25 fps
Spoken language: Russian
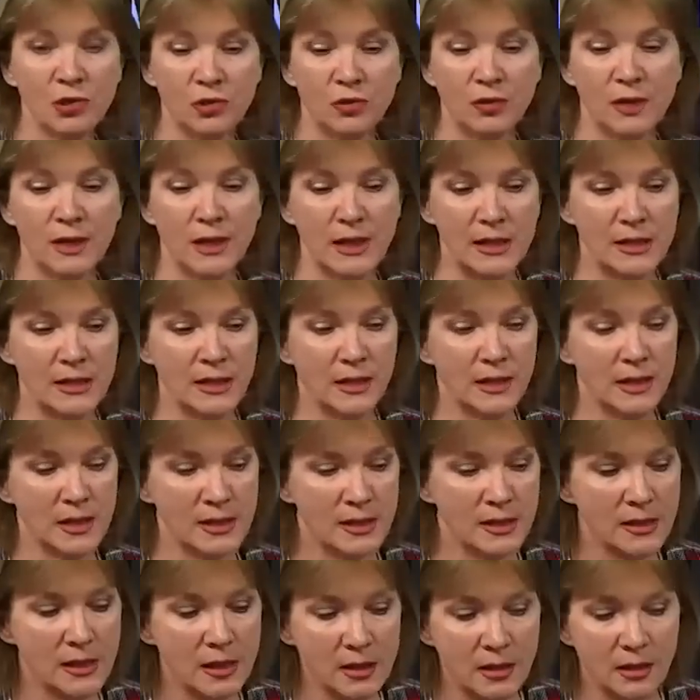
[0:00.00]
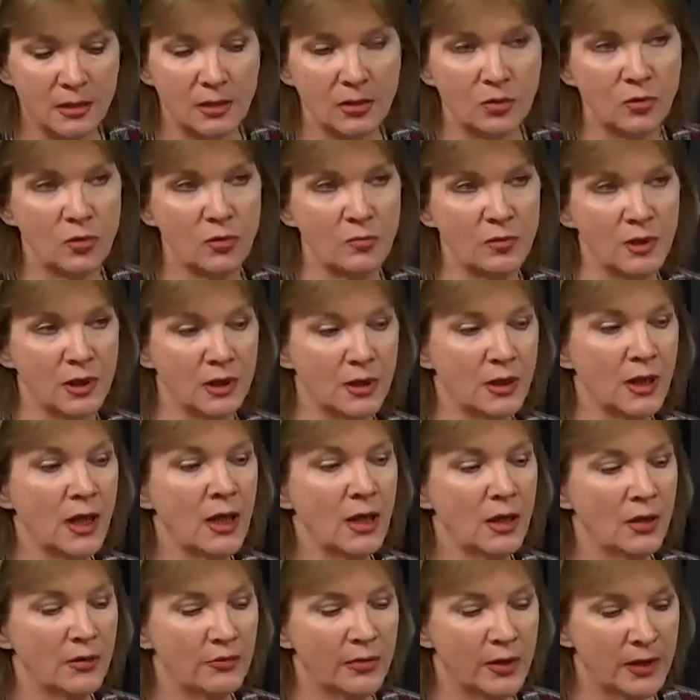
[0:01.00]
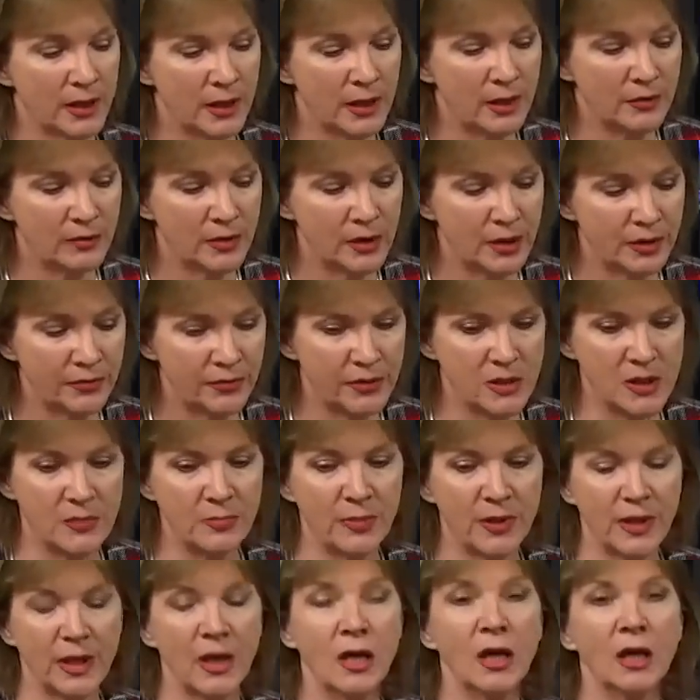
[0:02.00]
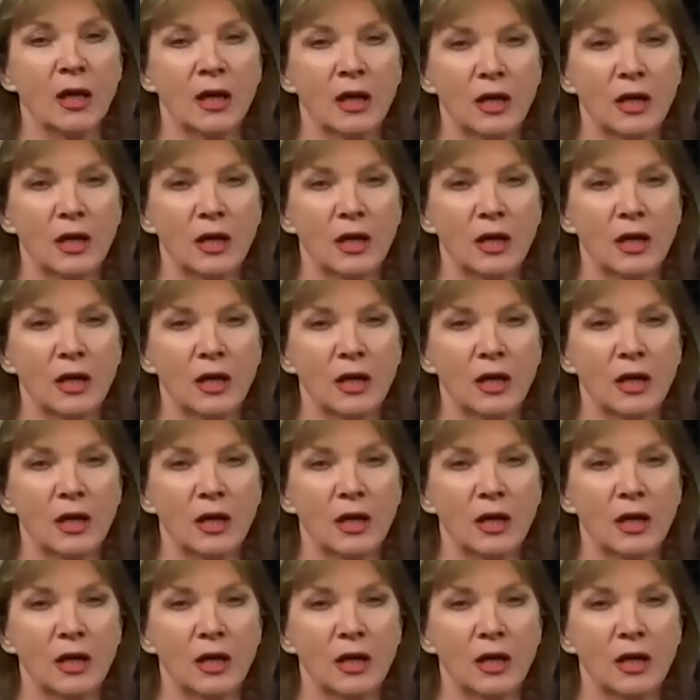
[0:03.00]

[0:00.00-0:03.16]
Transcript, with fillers: что если есть некий документ в архивах ФСБ,